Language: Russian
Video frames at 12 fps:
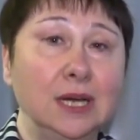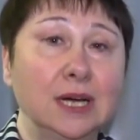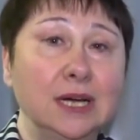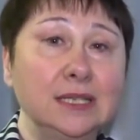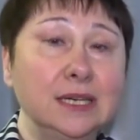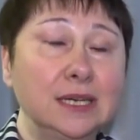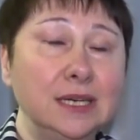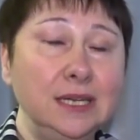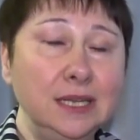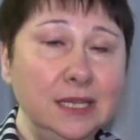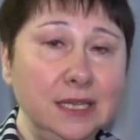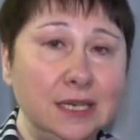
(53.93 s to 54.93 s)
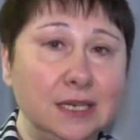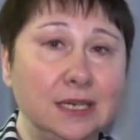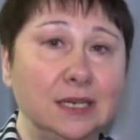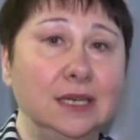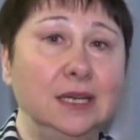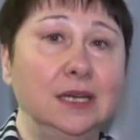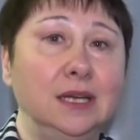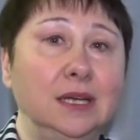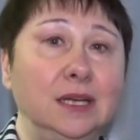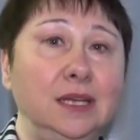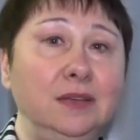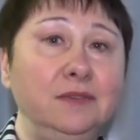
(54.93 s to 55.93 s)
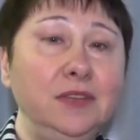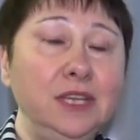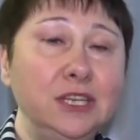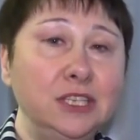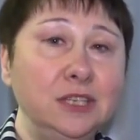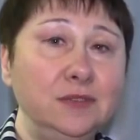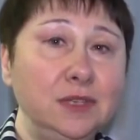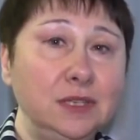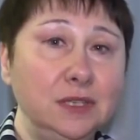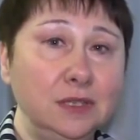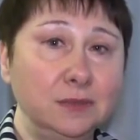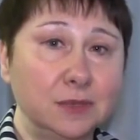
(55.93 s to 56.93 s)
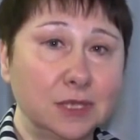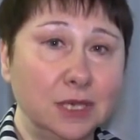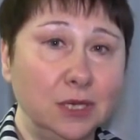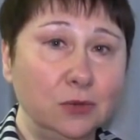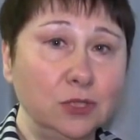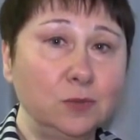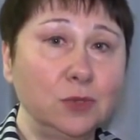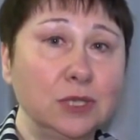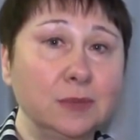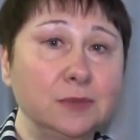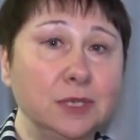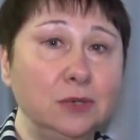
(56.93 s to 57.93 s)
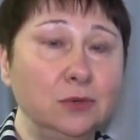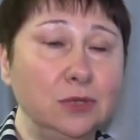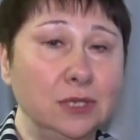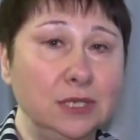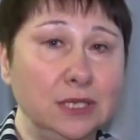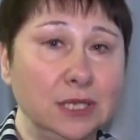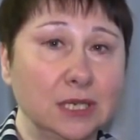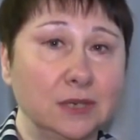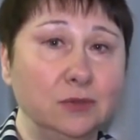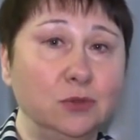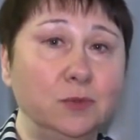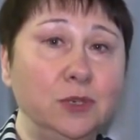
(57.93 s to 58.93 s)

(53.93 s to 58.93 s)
хотя клиника и внешний вид сколиоза будет абсолютно одинаковый,